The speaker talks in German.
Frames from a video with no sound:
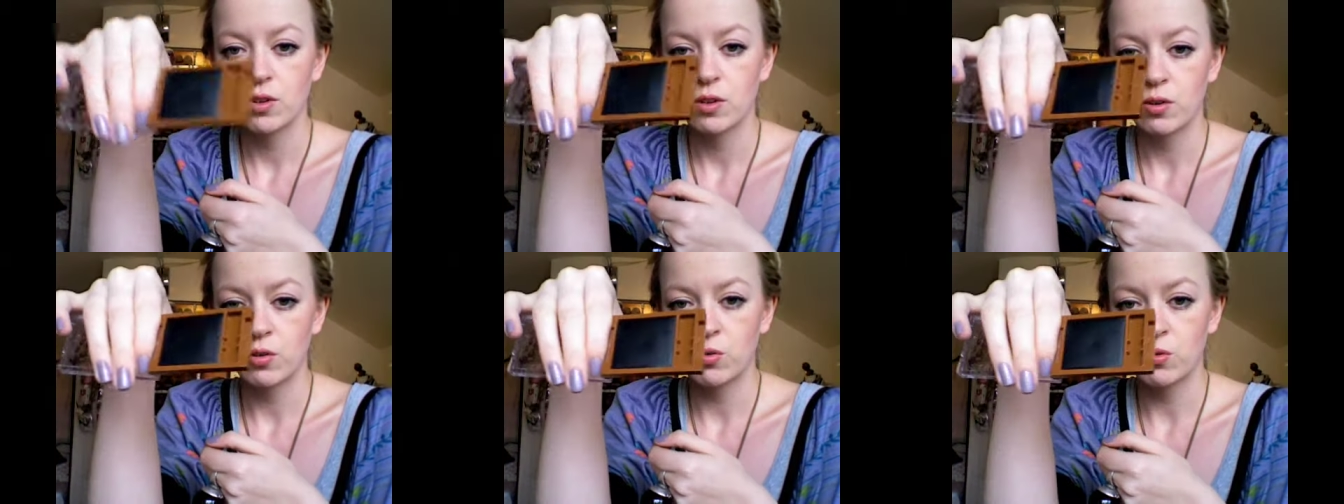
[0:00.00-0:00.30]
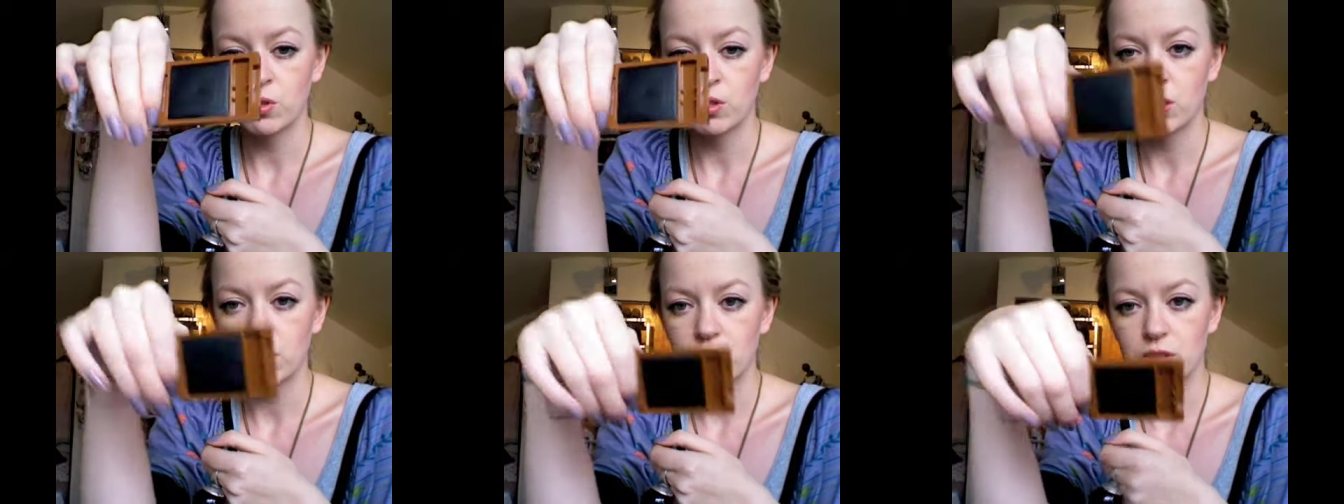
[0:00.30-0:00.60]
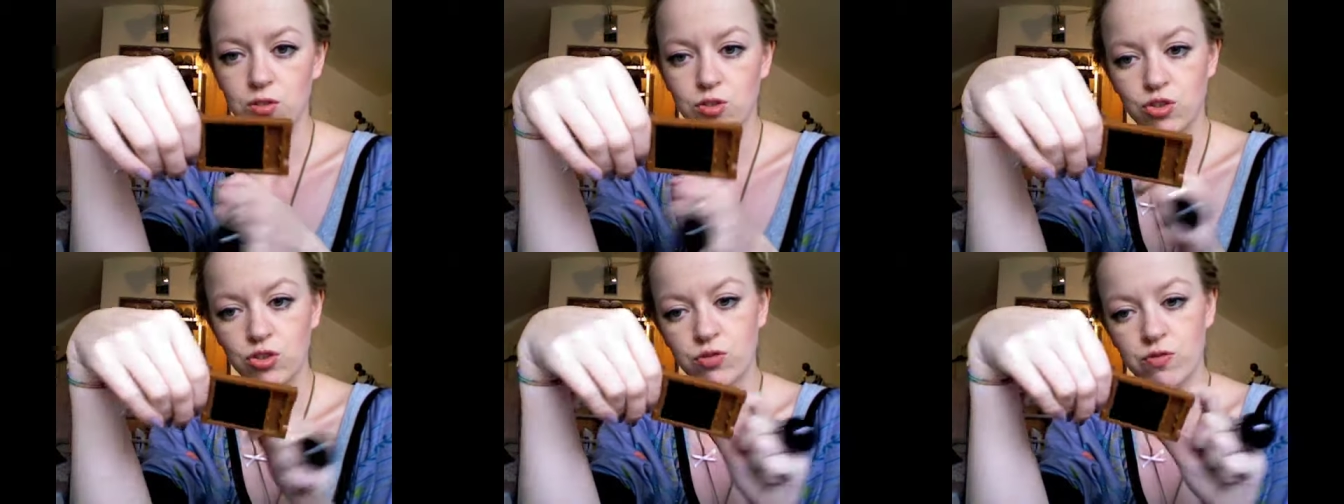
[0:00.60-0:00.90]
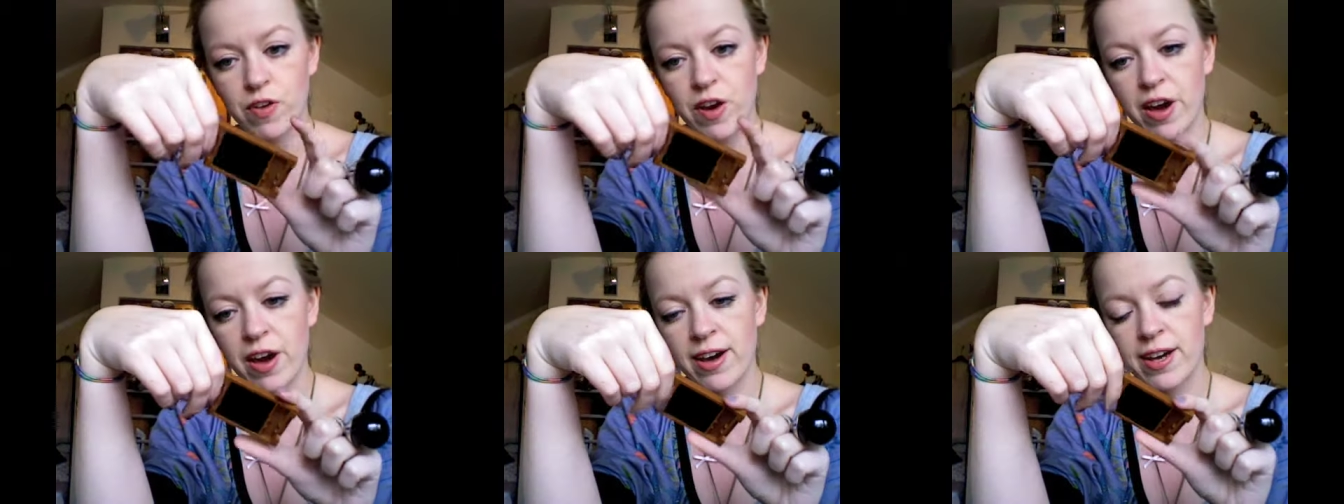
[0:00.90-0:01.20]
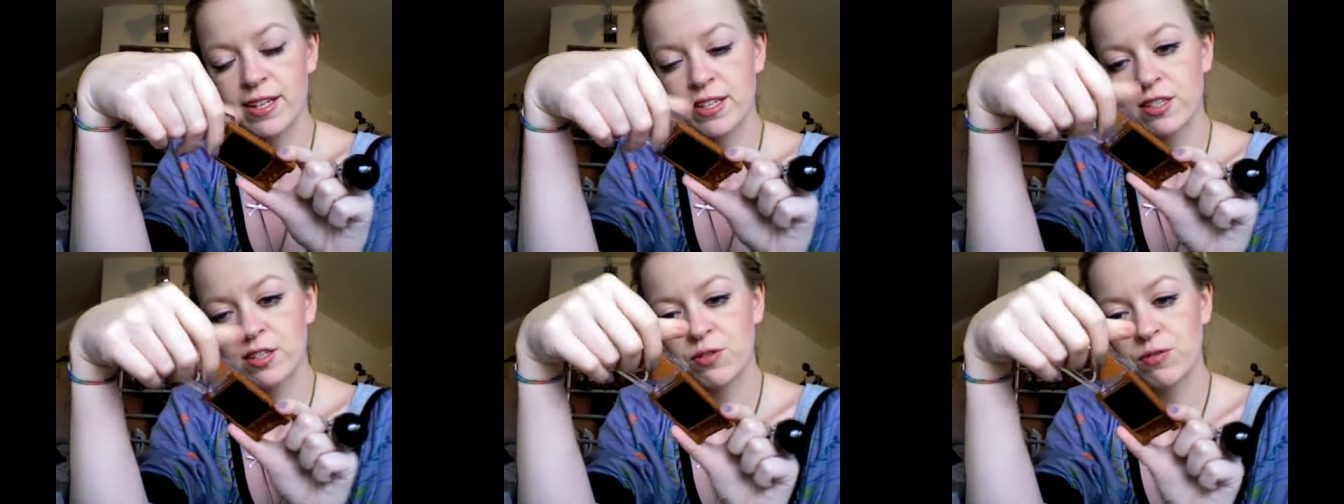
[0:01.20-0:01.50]
Und es ist ein
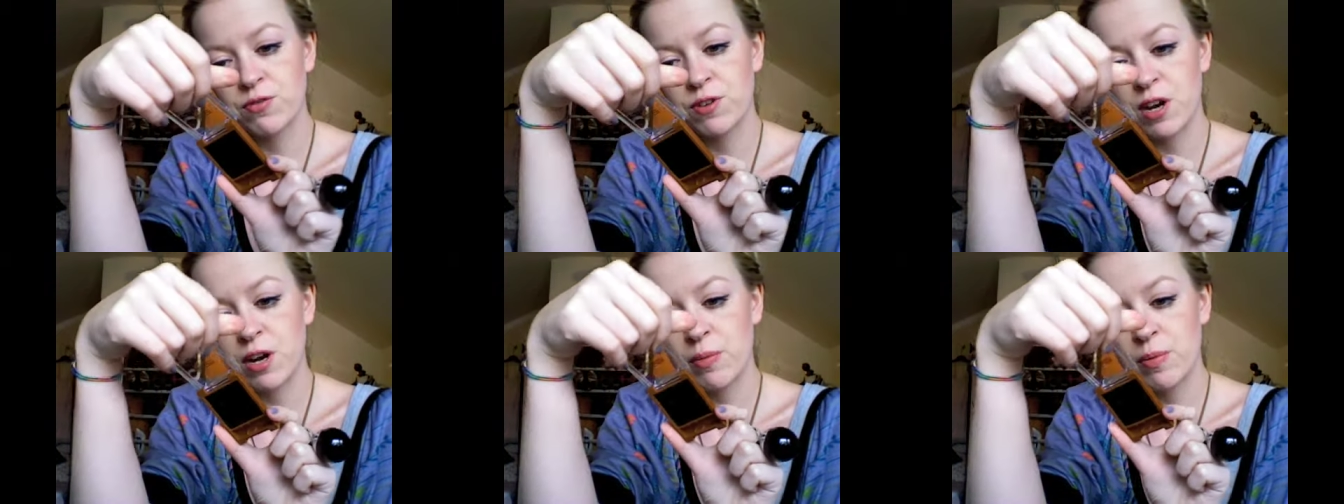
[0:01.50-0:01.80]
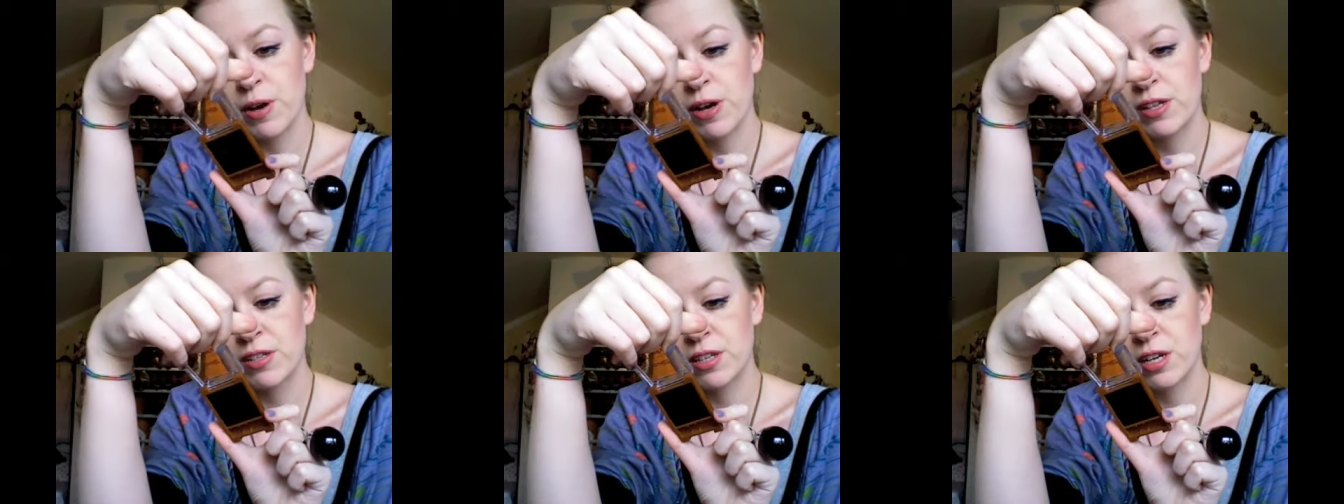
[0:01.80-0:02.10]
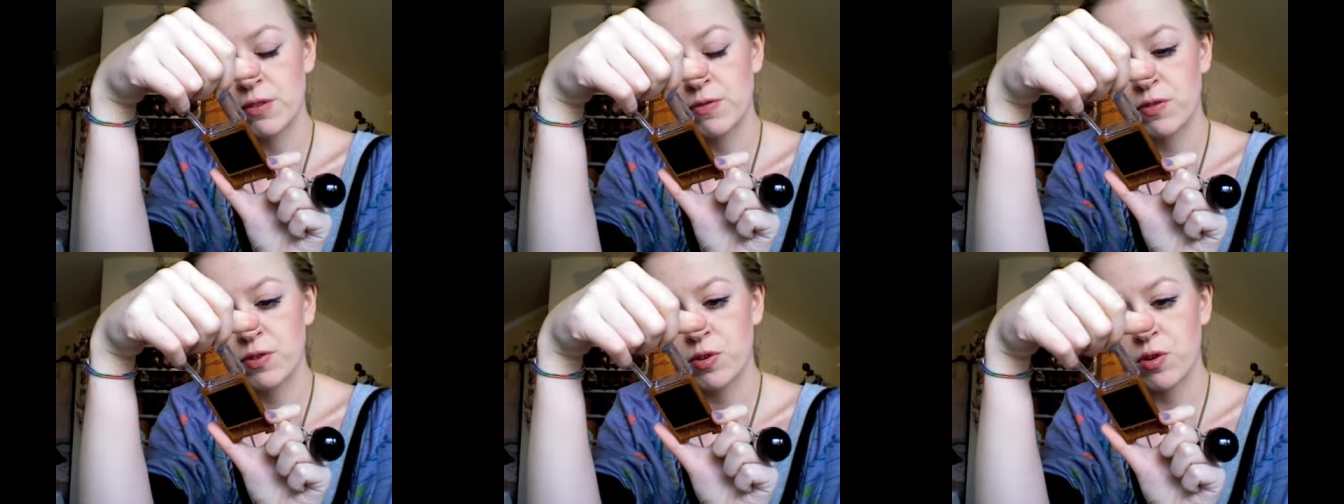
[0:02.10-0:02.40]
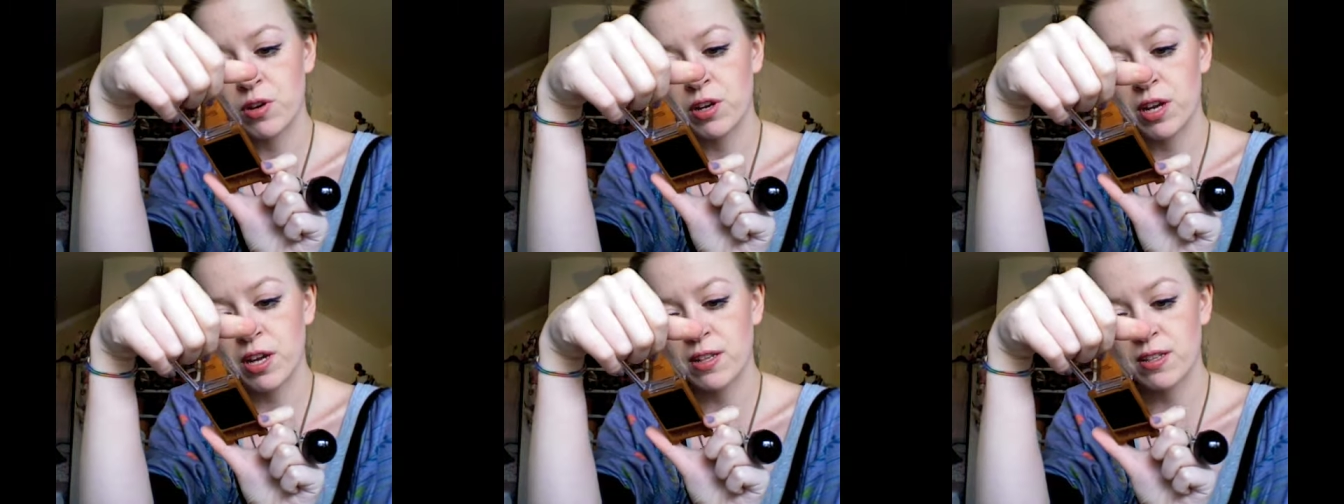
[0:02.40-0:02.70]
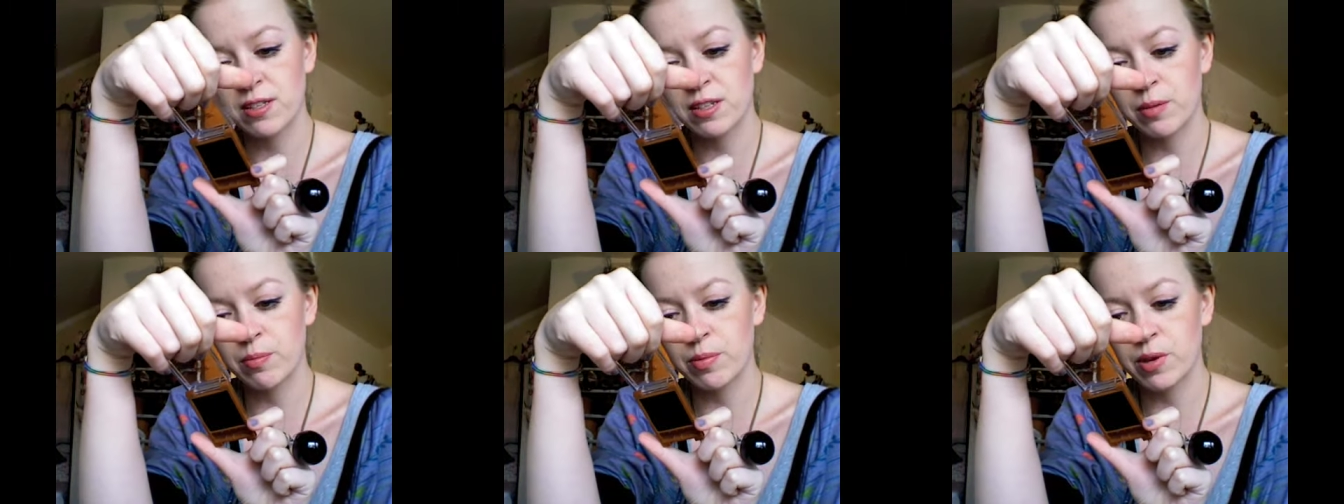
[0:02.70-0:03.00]
Schwarz. Die Farbe heißt einfach
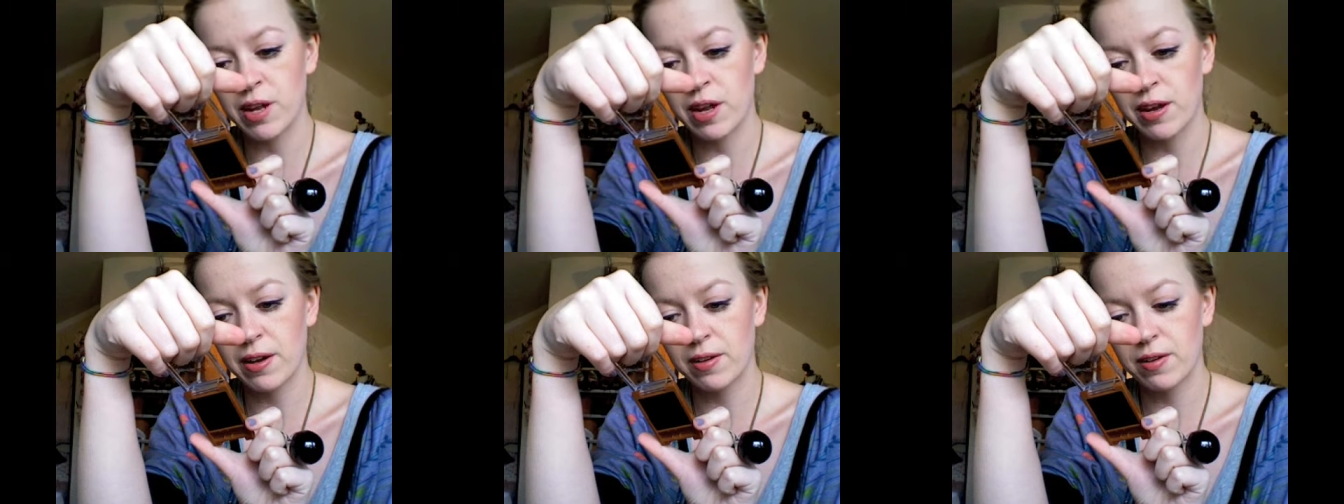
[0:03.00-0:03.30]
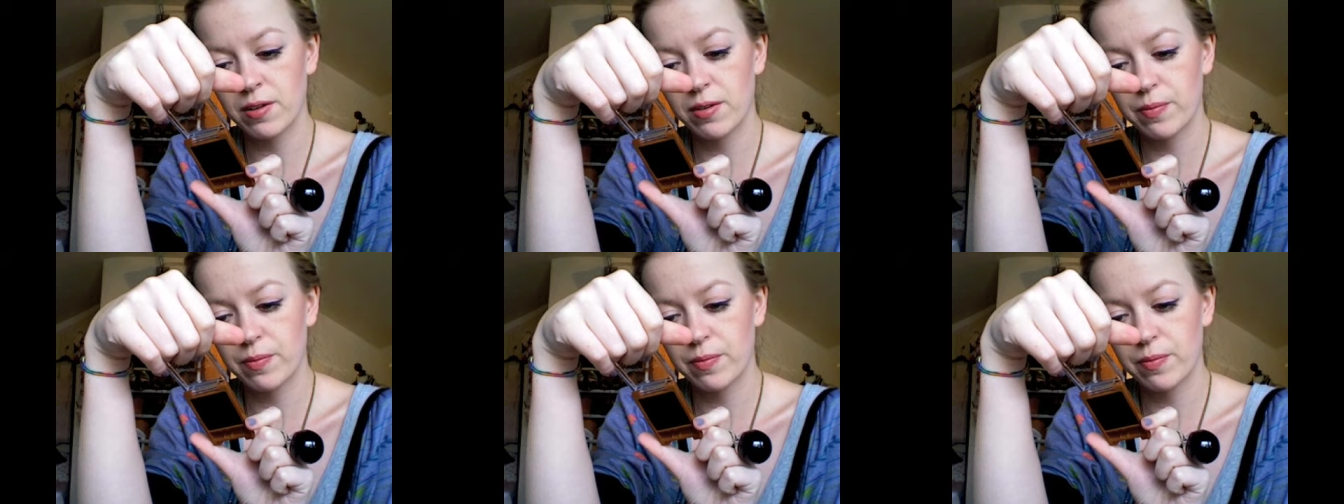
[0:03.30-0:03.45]
Organza Black.